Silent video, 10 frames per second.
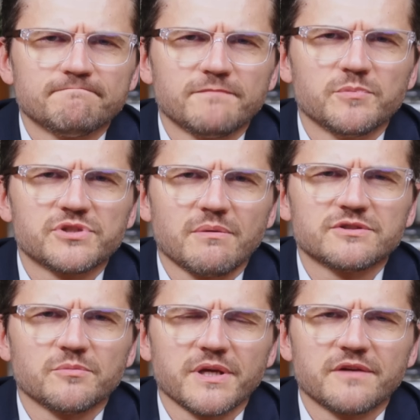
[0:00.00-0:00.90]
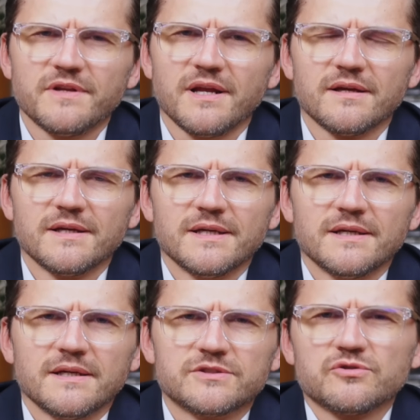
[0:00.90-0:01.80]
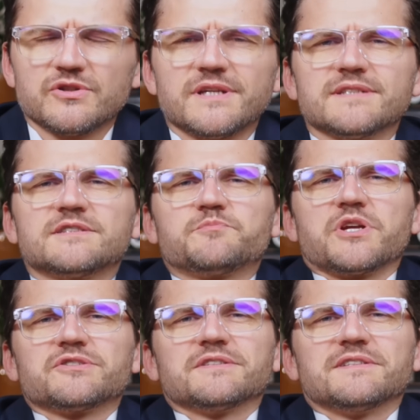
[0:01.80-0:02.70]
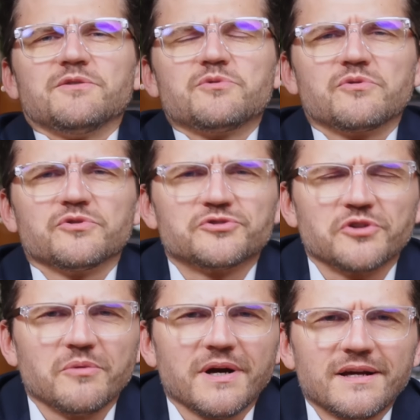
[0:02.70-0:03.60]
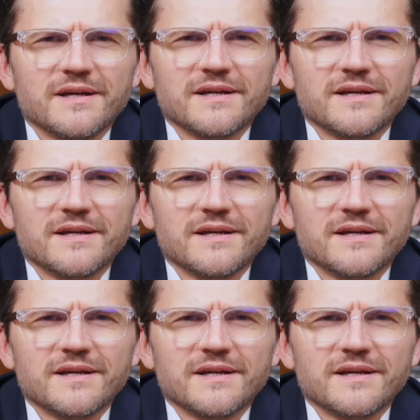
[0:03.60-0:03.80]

pomyślała sobie chwila, czy to nie jest sprzeczne z nauką Kościoła?